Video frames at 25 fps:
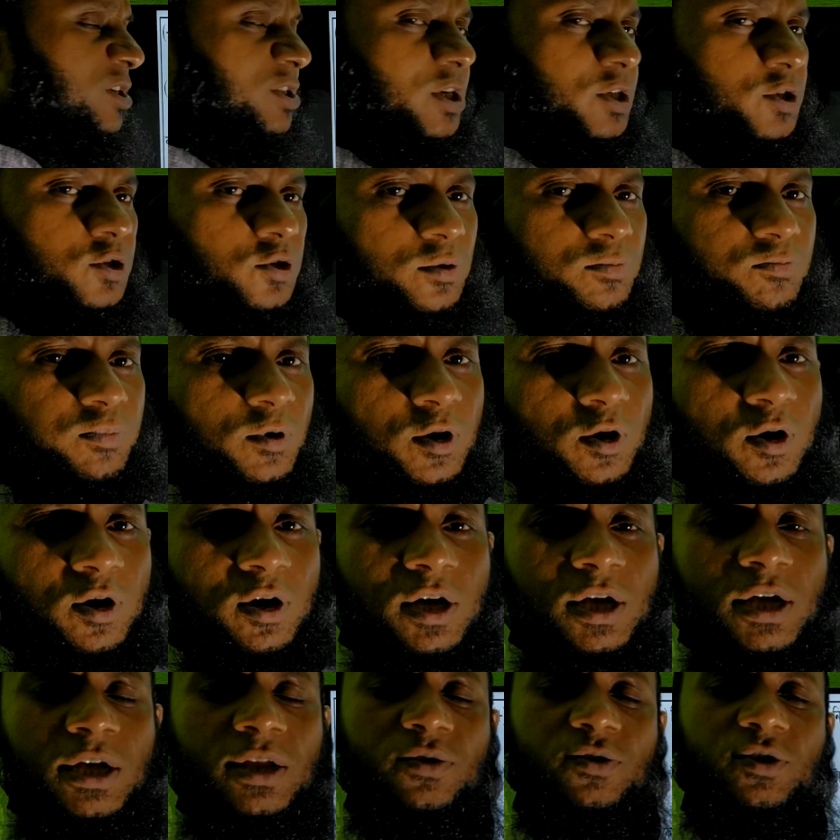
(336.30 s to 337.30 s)
পাশের যোগফলও
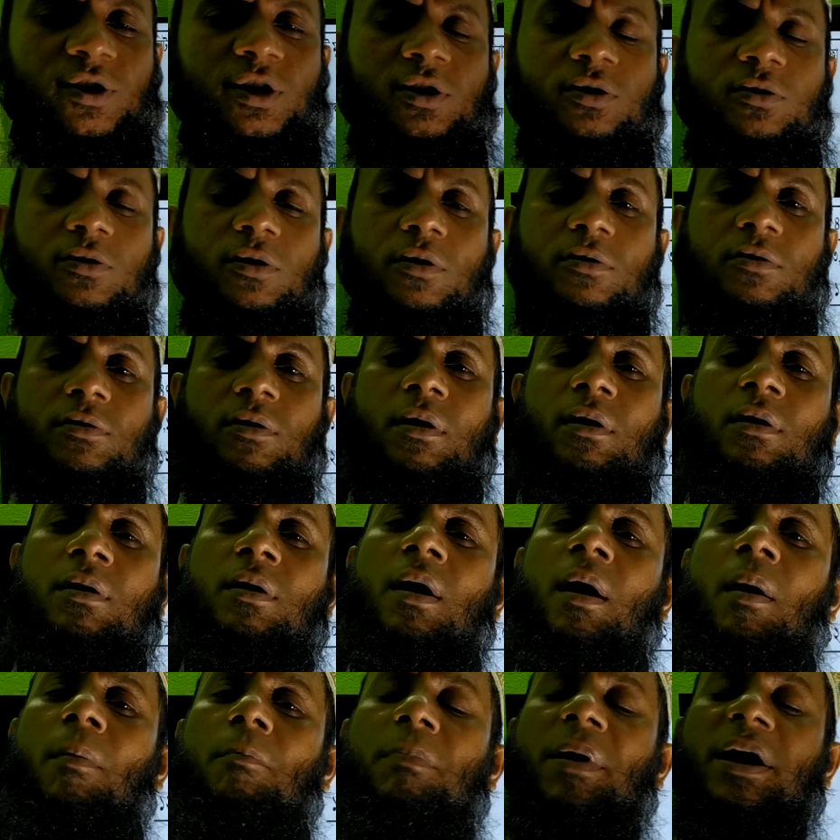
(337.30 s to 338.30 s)
তিন লক্ষ
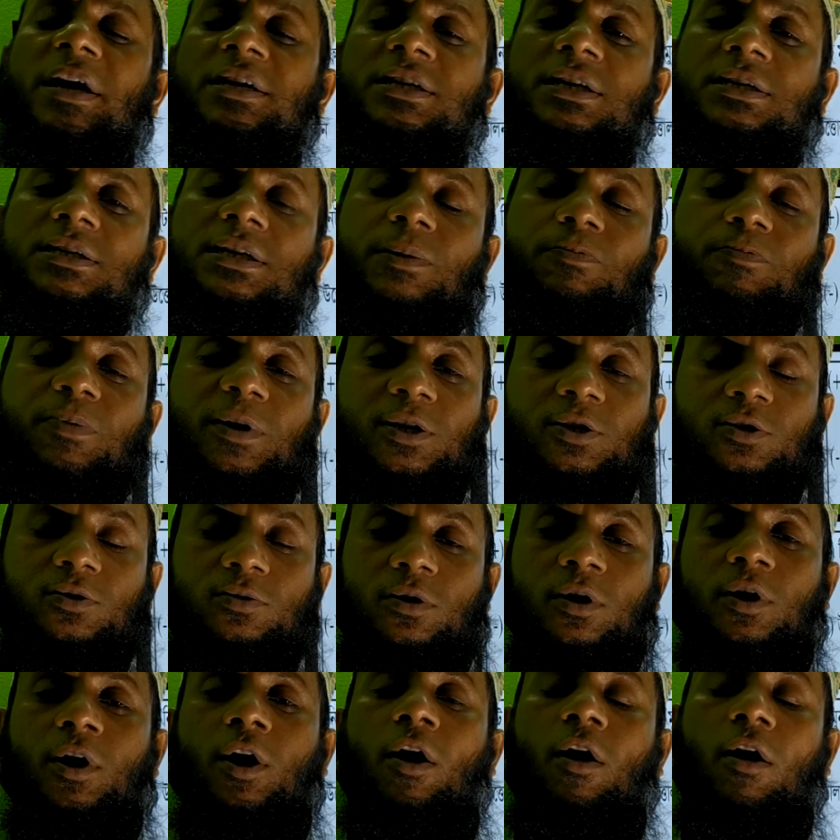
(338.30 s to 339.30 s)
বাইশ হাজার পাঁচশো
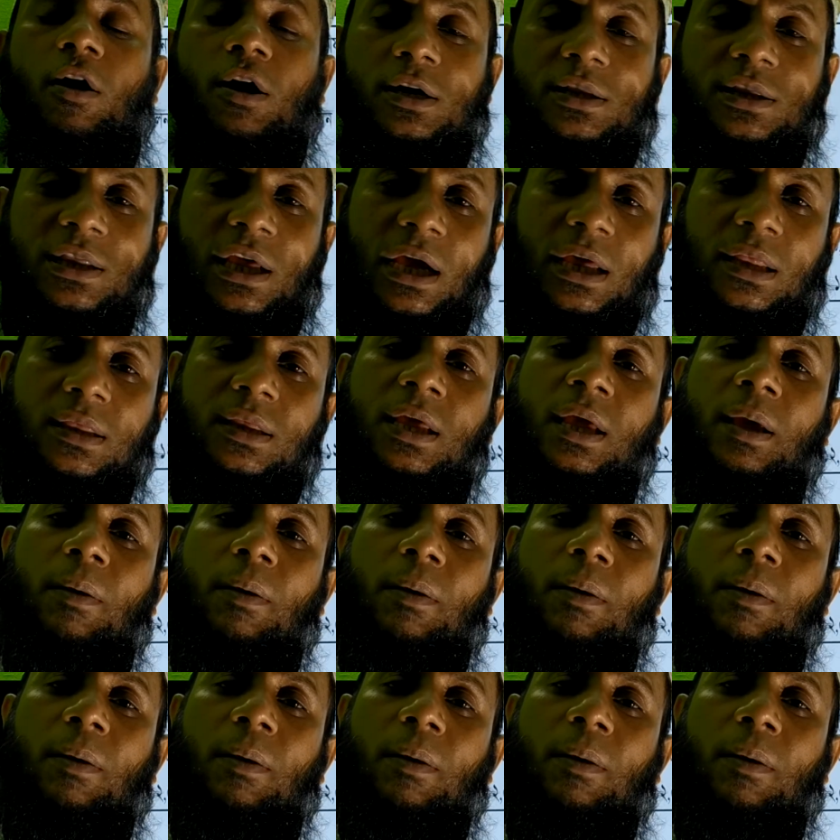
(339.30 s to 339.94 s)
অর্থাৎ